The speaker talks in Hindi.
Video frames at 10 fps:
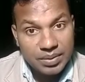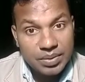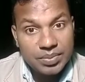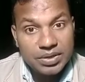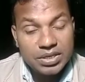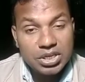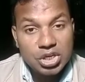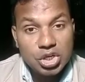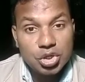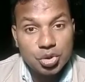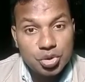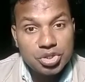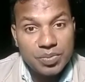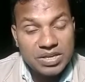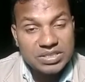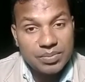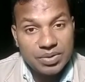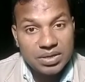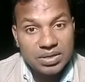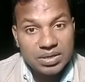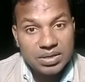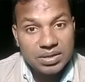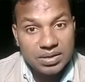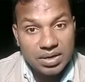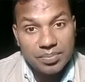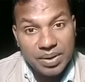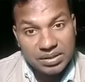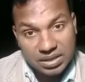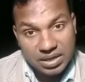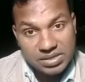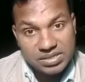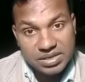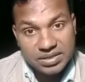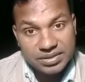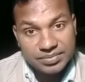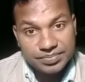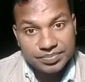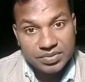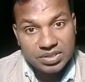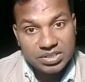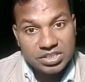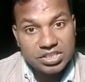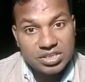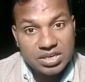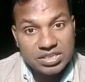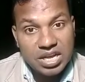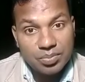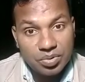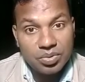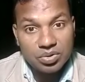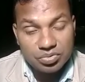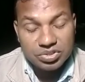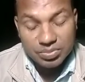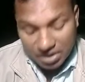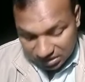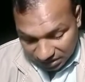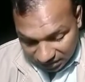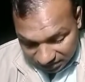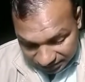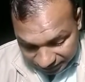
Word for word: कभी भी रुष्ट भाषा में नहीं बात करना चाहिए शिष्टाचार पूर्वक उनसे बात करना